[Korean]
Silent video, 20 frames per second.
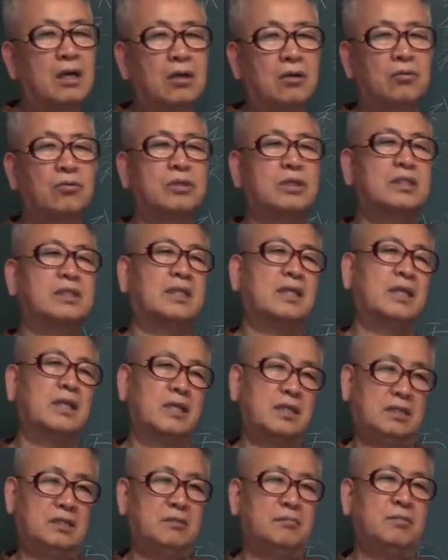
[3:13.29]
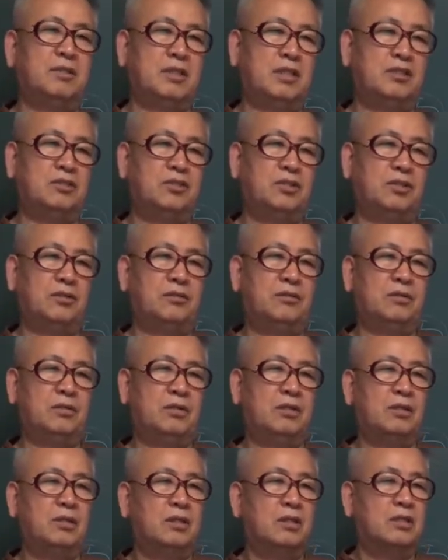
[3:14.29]
이렇게 생각하시면 되죠.
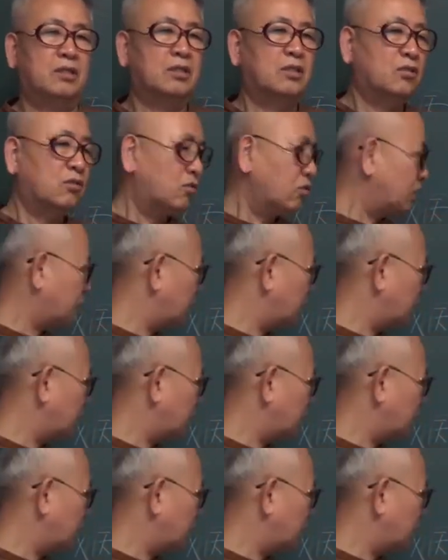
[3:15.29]
그리고